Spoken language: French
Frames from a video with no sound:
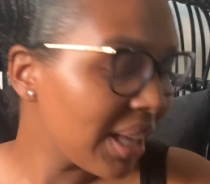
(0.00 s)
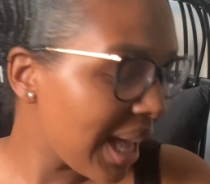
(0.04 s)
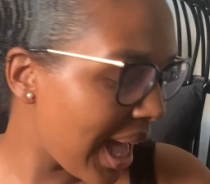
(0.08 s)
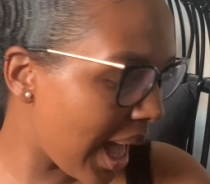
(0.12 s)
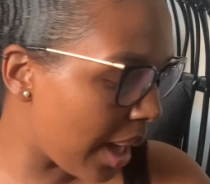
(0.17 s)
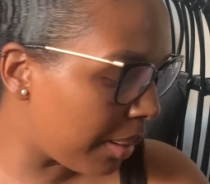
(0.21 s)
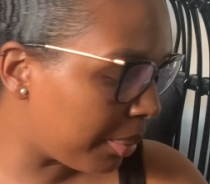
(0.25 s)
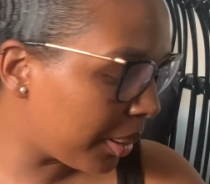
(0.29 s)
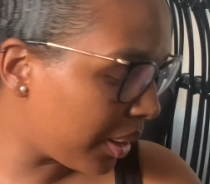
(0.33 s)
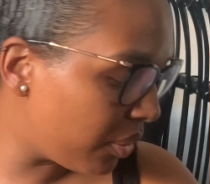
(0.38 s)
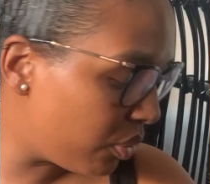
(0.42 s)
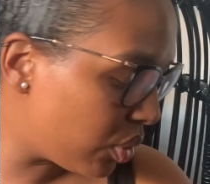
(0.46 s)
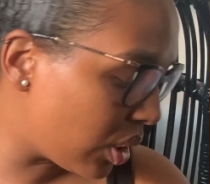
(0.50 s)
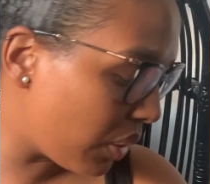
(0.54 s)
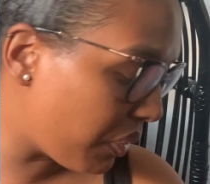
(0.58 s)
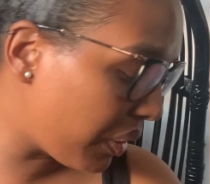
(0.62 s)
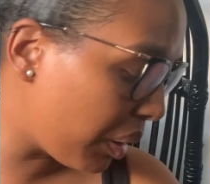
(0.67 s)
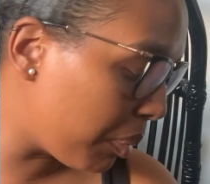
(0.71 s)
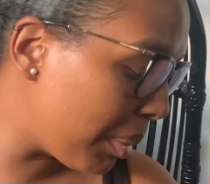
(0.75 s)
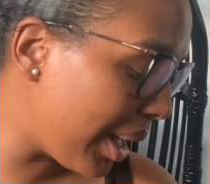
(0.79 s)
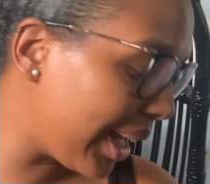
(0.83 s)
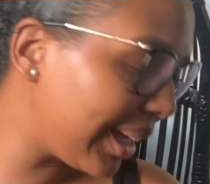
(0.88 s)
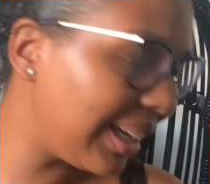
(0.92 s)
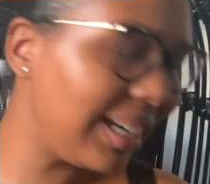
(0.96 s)
Après, vous avez
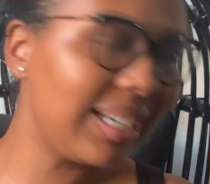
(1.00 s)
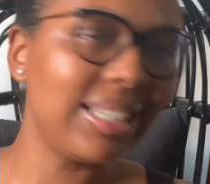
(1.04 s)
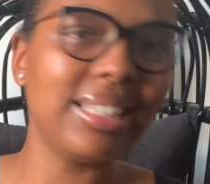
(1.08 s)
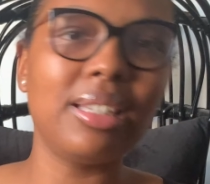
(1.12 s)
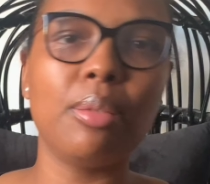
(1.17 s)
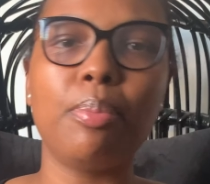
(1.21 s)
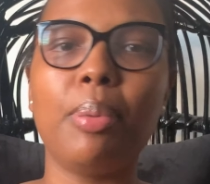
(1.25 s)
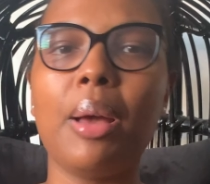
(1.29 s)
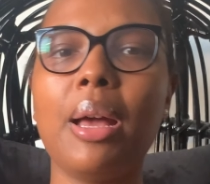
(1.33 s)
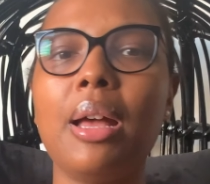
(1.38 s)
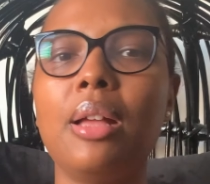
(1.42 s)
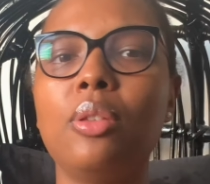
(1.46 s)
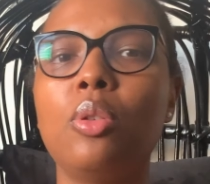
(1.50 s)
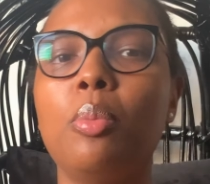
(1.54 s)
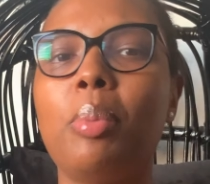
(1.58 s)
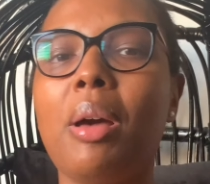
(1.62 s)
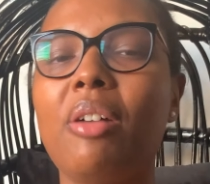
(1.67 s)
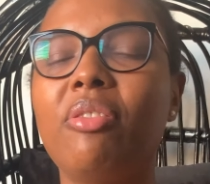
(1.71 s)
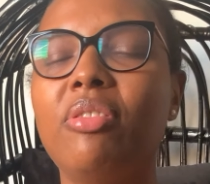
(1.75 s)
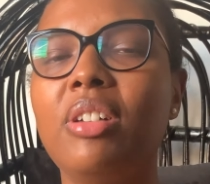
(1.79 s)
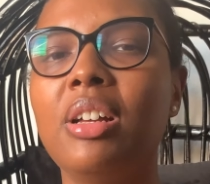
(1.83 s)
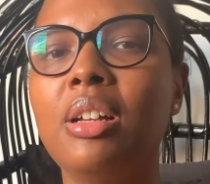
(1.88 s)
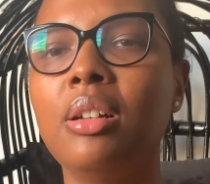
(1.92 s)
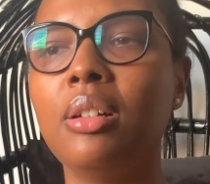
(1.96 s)
remarqué que j'ai pas de
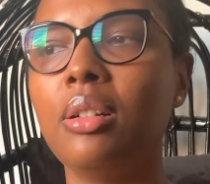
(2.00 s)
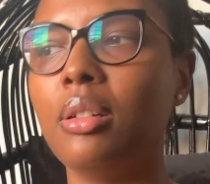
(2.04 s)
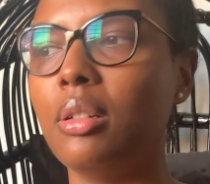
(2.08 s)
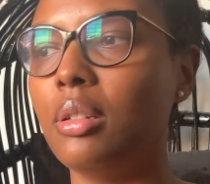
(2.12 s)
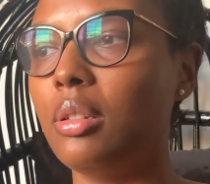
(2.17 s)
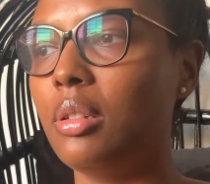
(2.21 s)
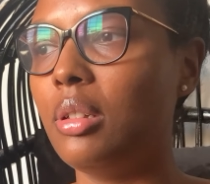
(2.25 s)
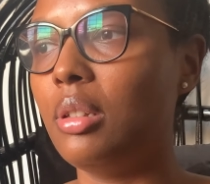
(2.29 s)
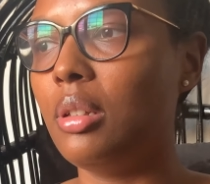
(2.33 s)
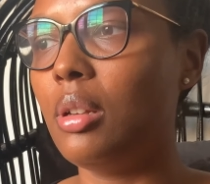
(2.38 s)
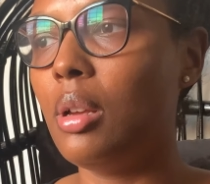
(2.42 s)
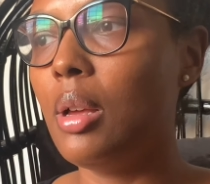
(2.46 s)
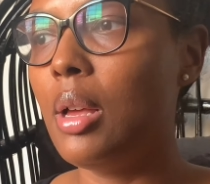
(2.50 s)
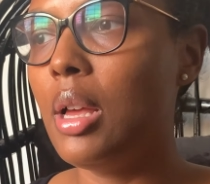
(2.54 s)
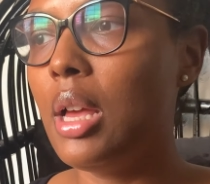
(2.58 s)
parfums euh,